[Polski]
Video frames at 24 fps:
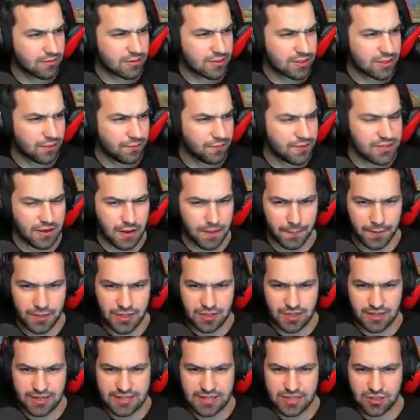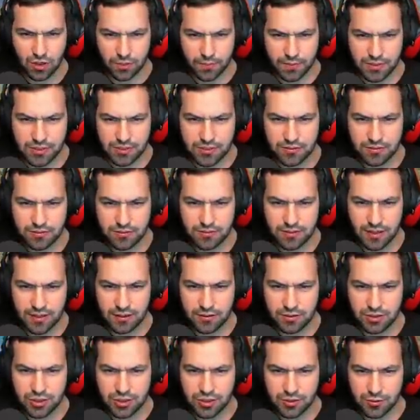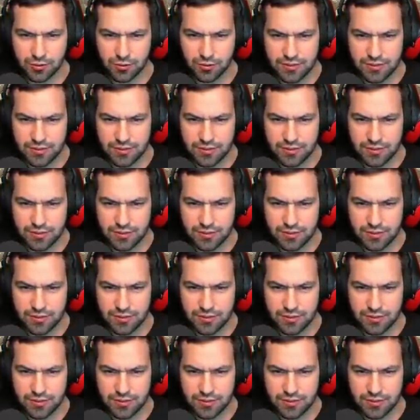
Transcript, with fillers: co widzowie powinni teraz no. zrobić na odcinku, e,